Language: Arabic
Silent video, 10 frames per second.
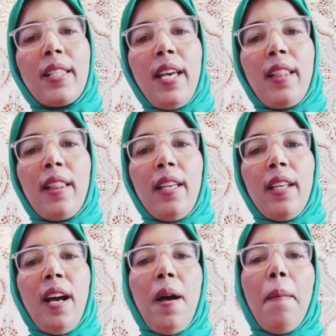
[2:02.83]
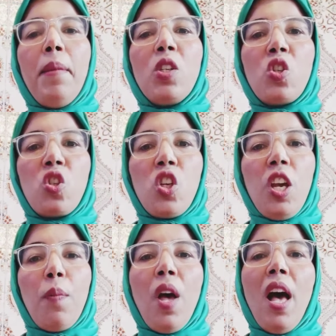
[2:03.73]
تحد لينا من
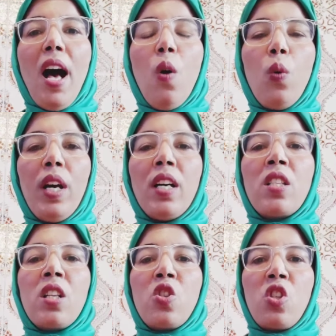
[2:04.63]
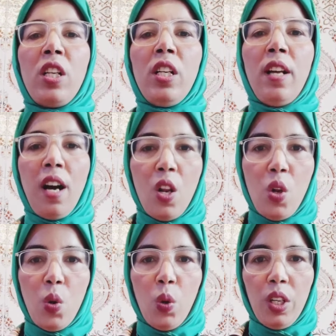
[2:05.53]
الشيب او لا ترجع لينا
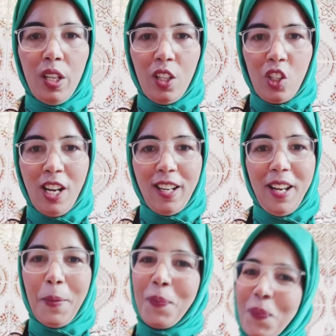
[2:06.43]
اللون لشعرنا